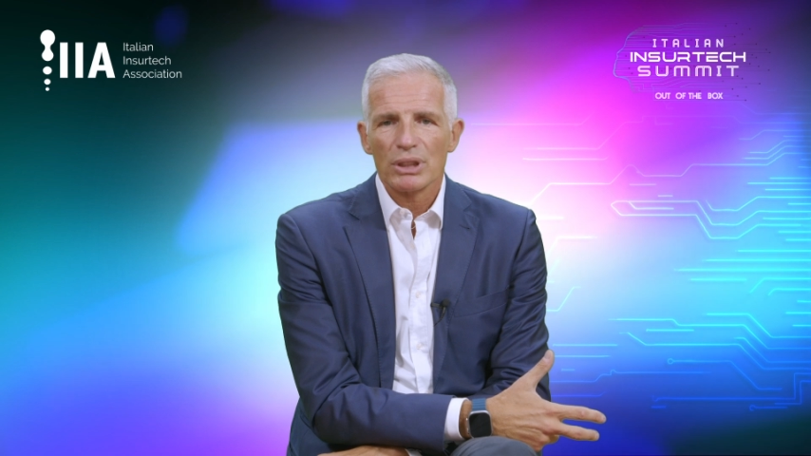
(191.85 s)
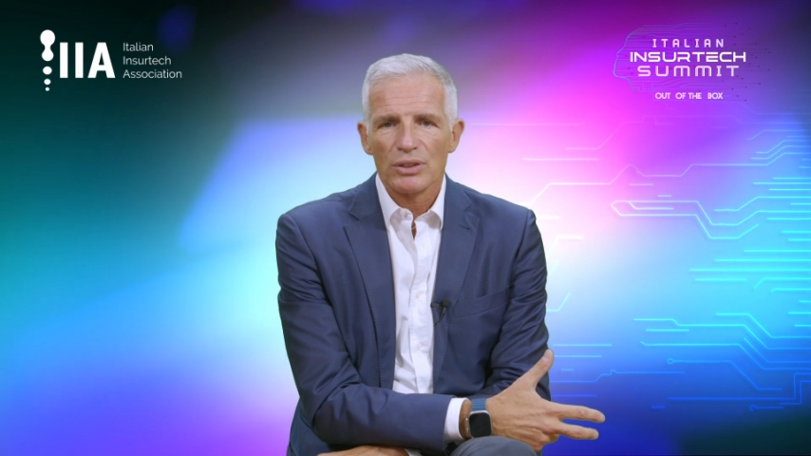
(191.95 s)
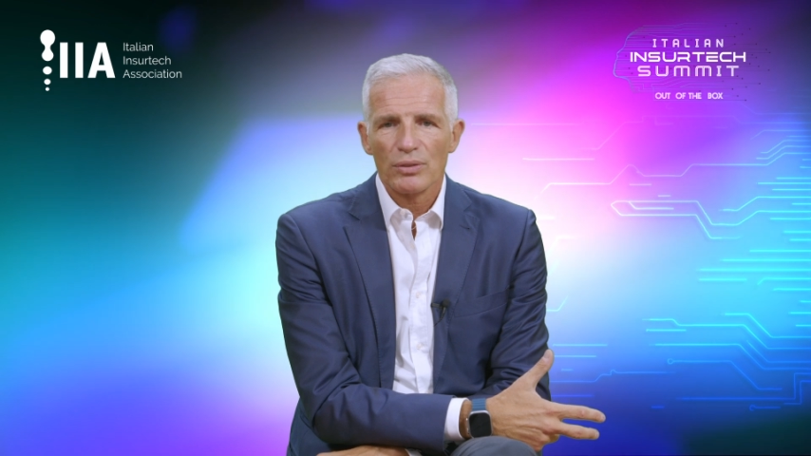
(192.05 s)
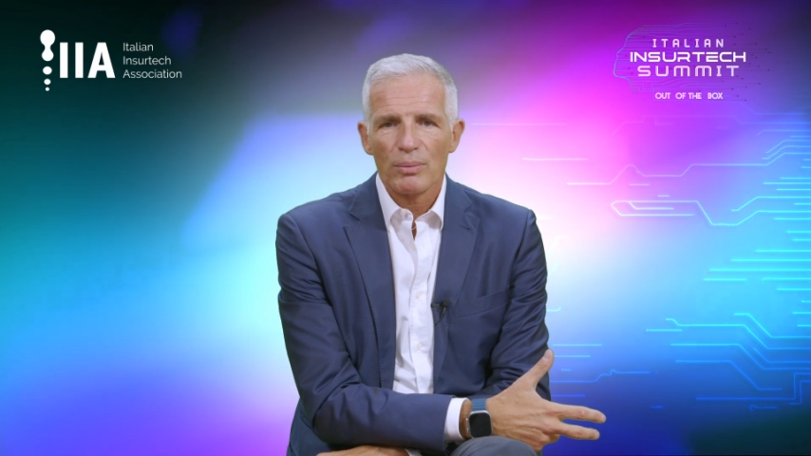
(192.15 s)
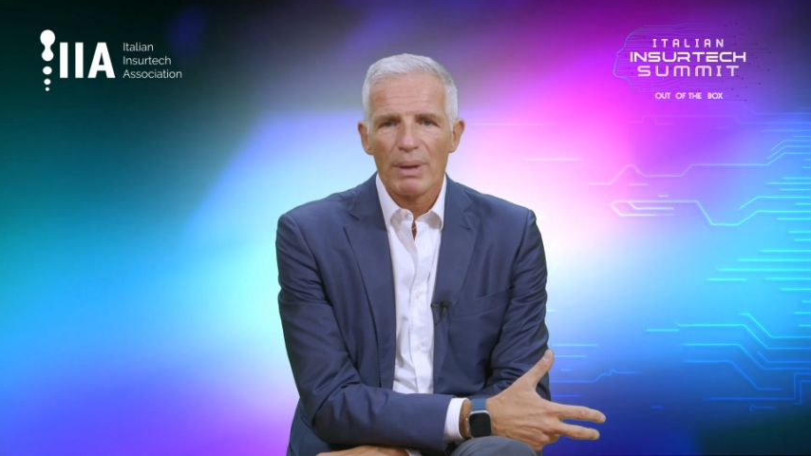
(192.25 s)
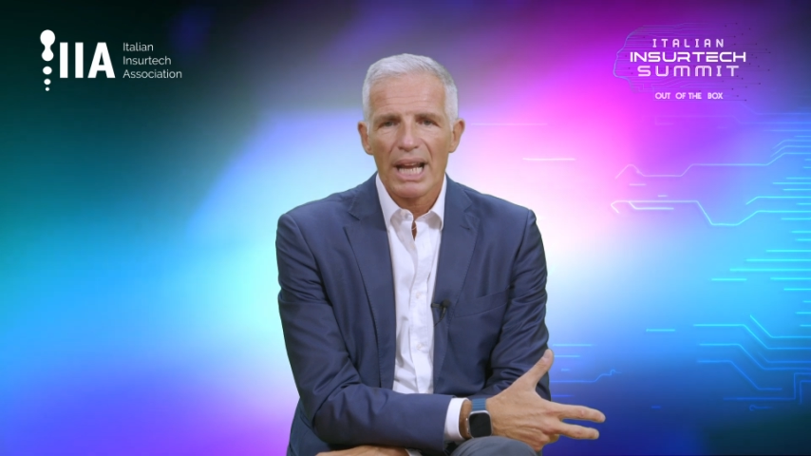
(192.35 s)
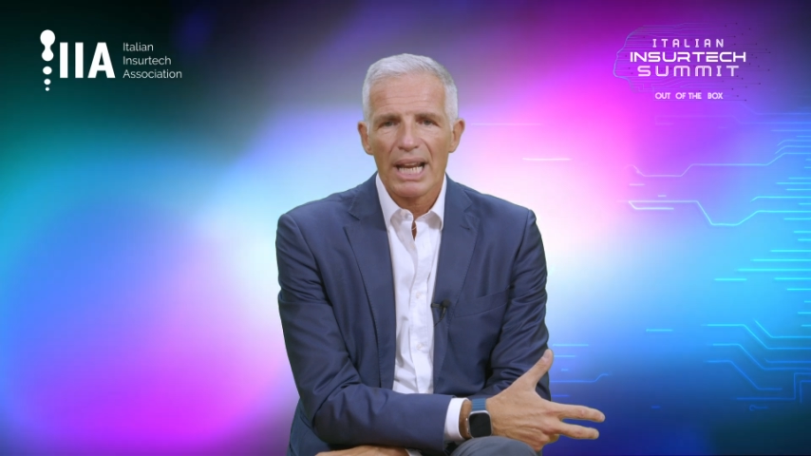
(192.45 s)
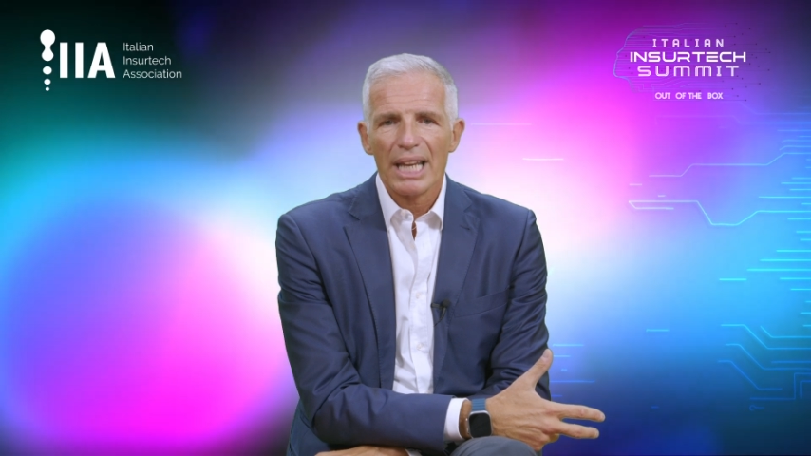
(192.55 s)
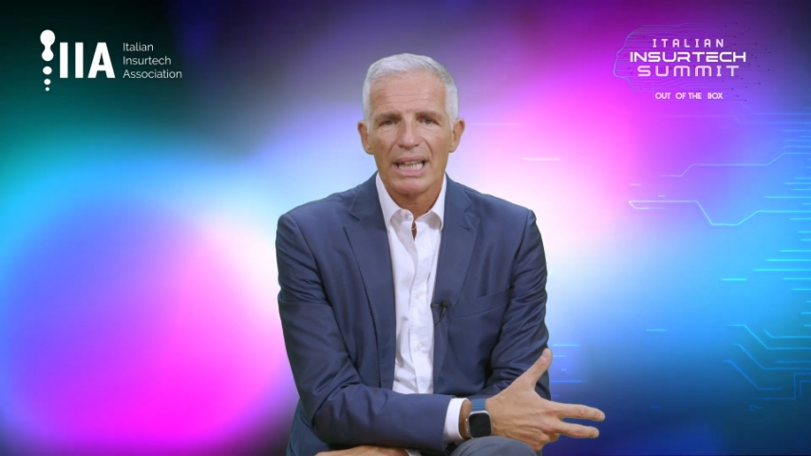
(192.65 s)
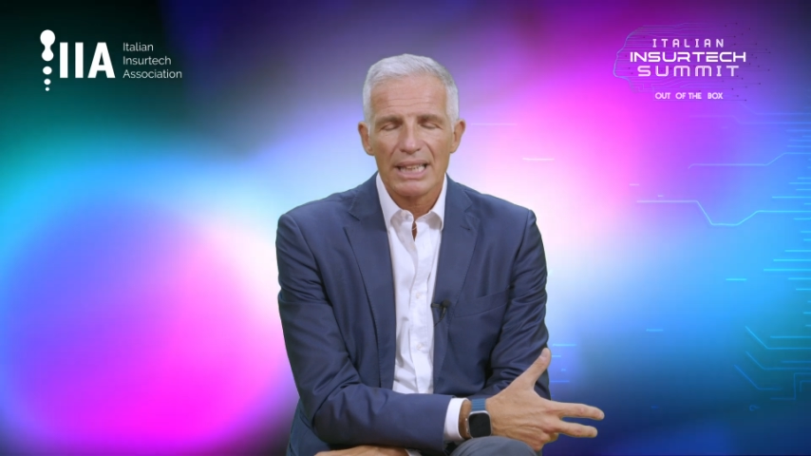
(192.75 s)

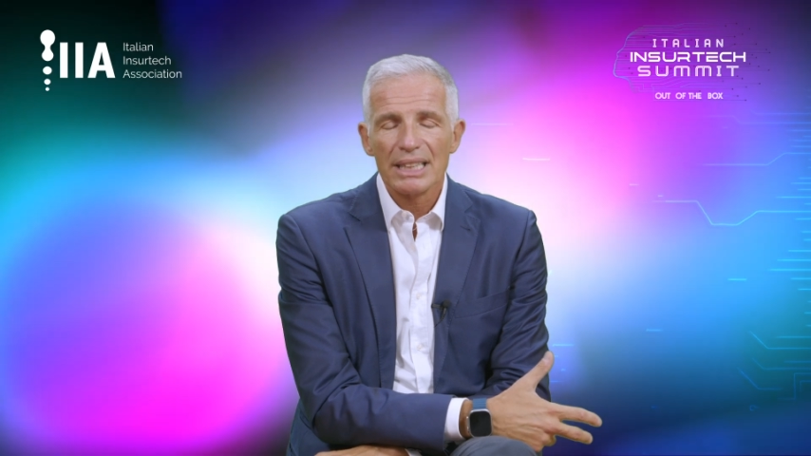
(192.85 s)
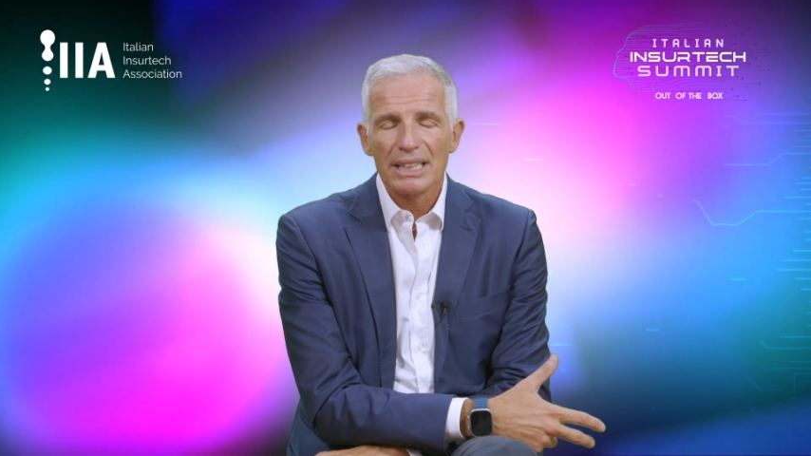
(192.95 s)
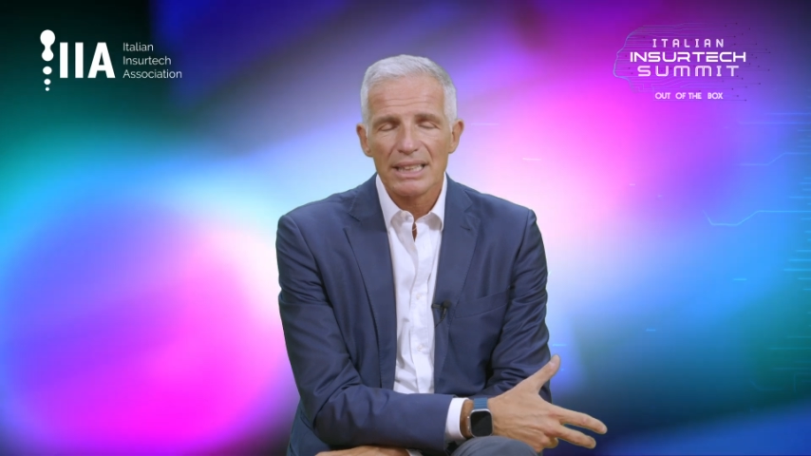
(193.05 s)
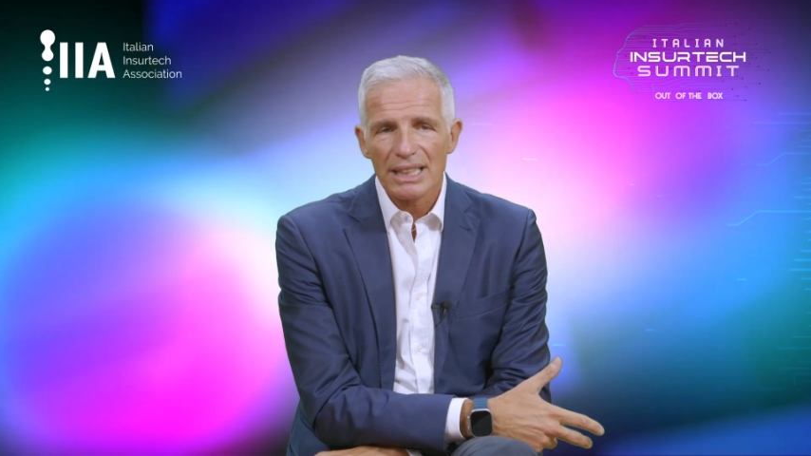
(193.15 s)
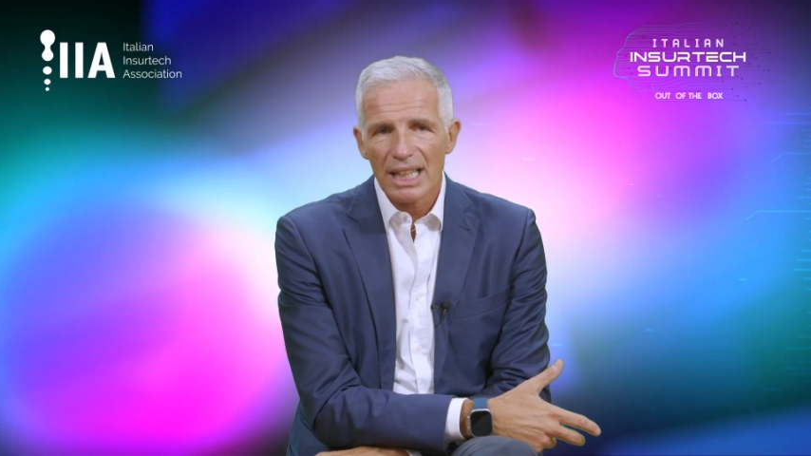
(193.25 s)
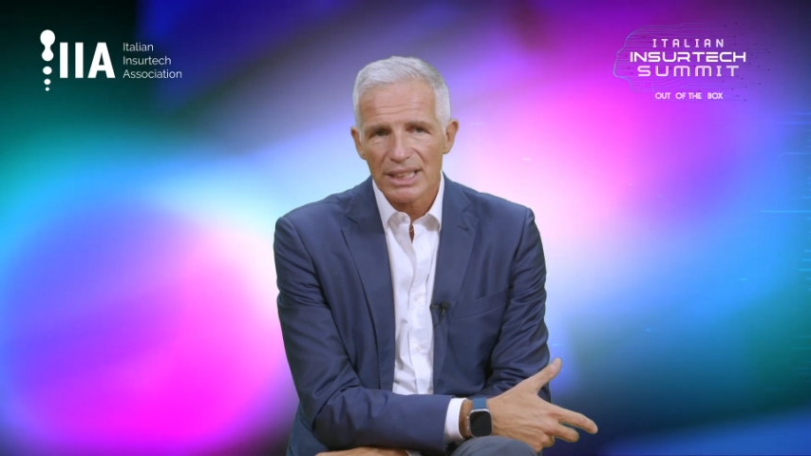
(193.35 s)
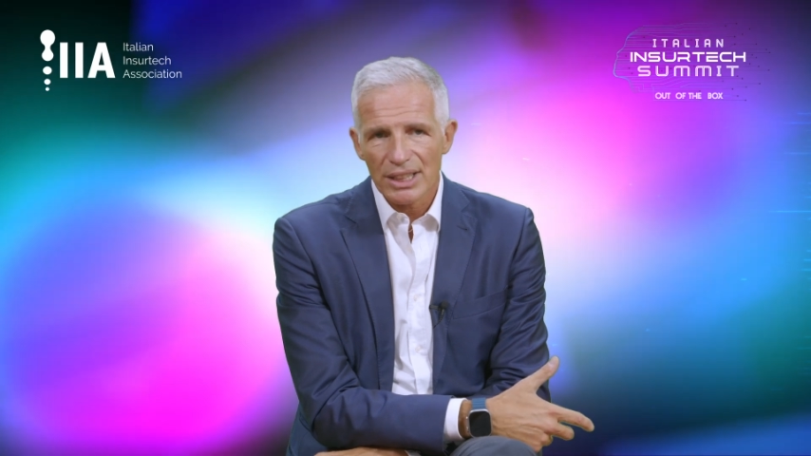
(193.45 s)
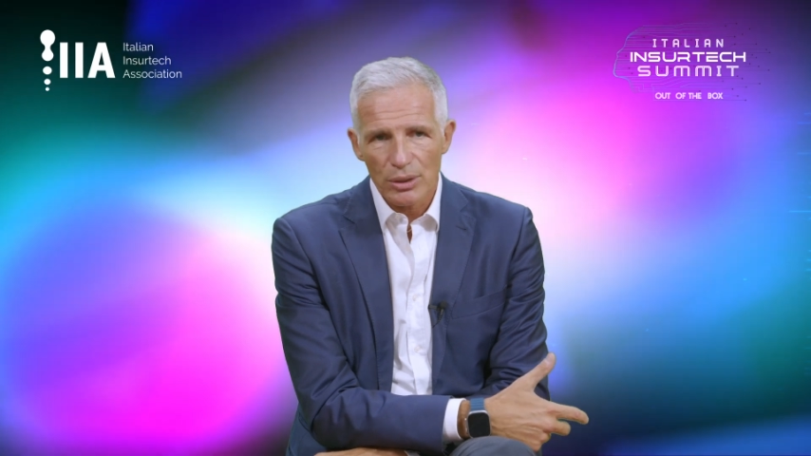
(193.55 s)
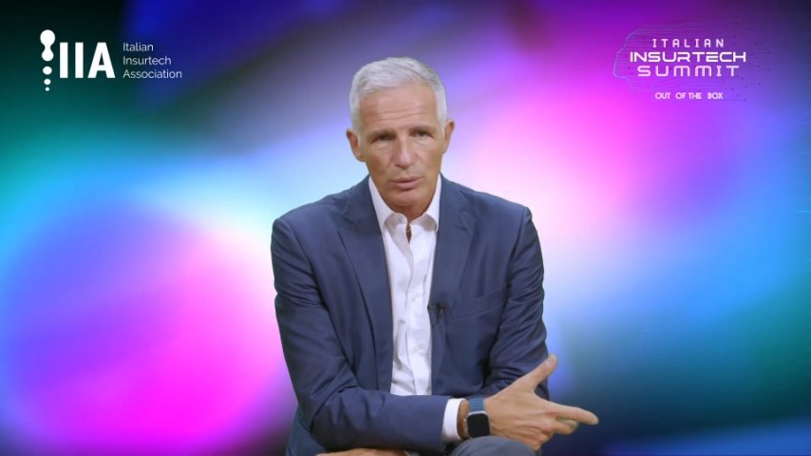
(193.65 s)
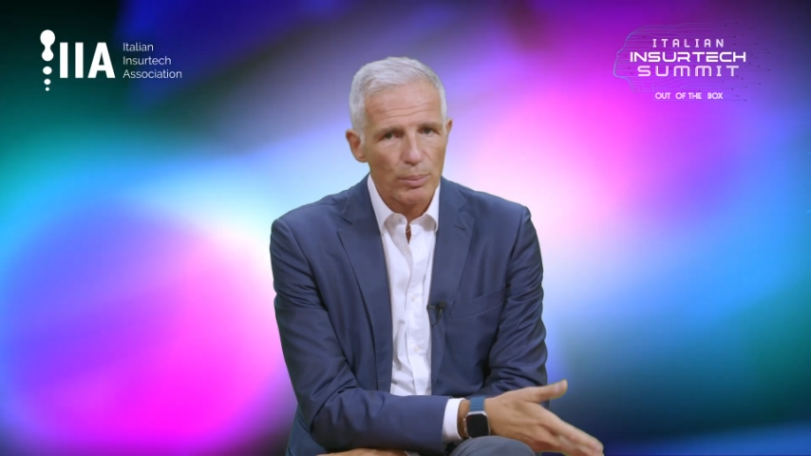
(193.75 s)
trasformare i rischi
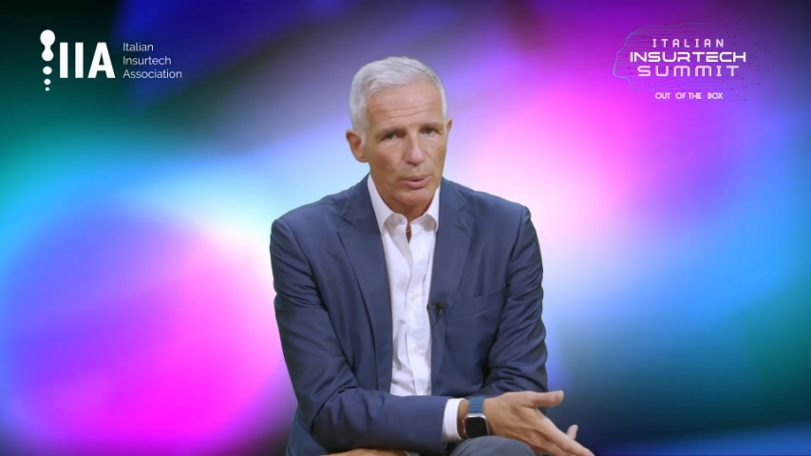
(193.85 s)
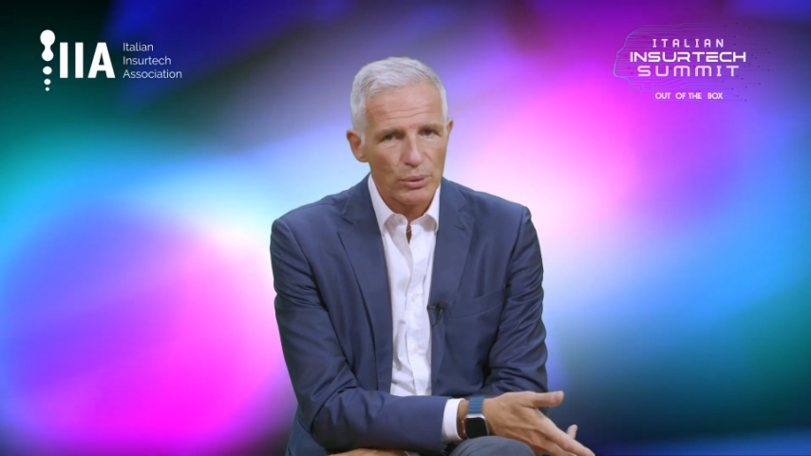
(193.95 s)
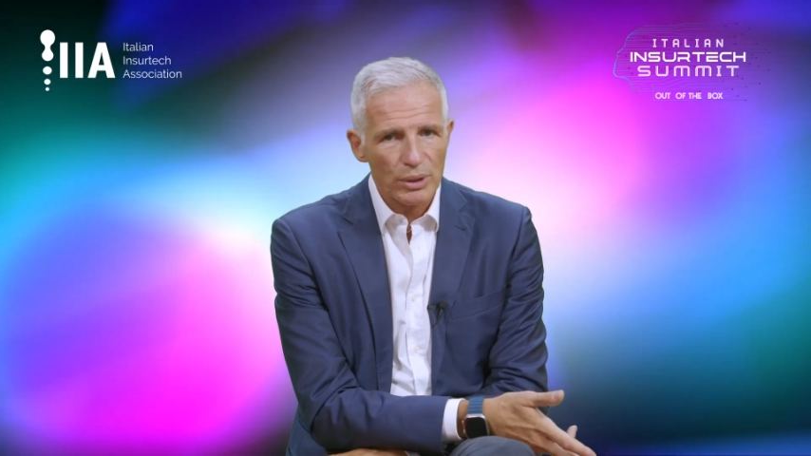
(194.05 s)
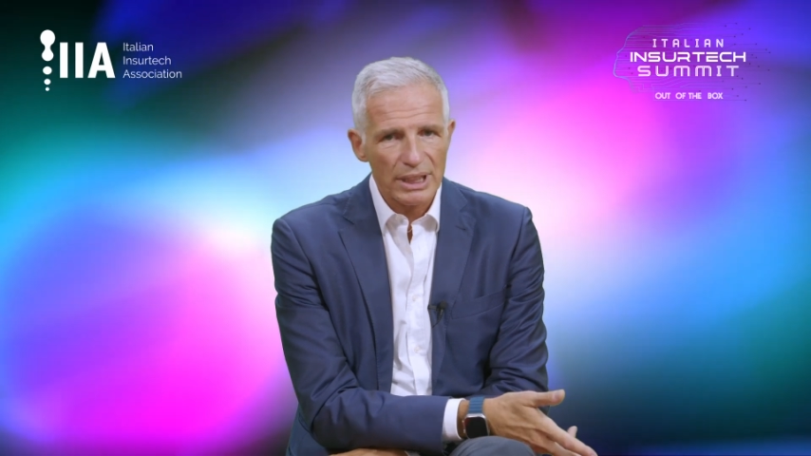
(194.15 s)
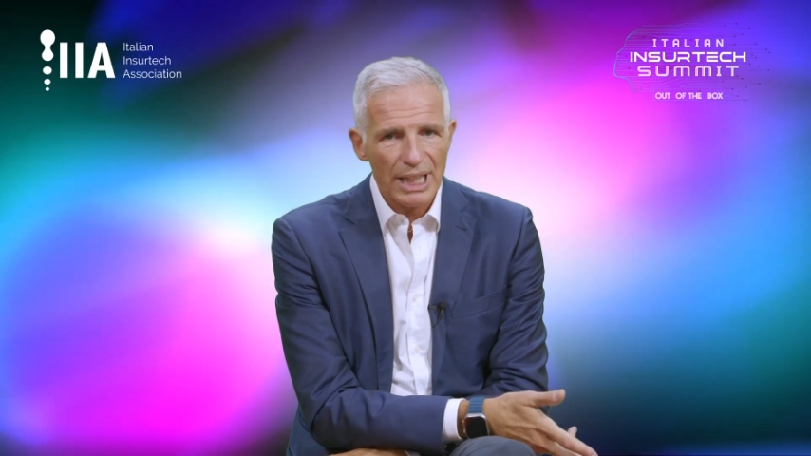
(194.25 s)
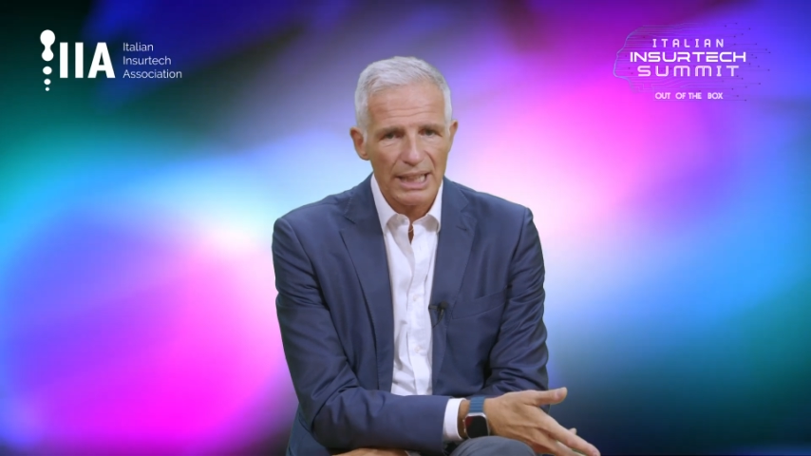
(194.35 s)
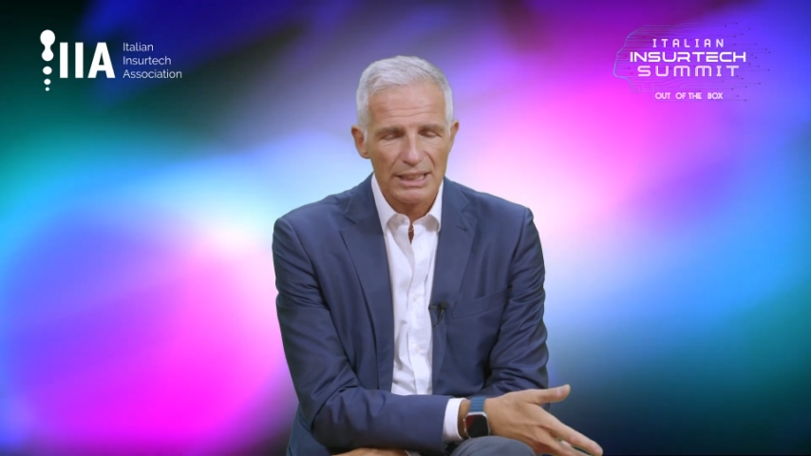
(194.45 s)
stessi in un'opportunità,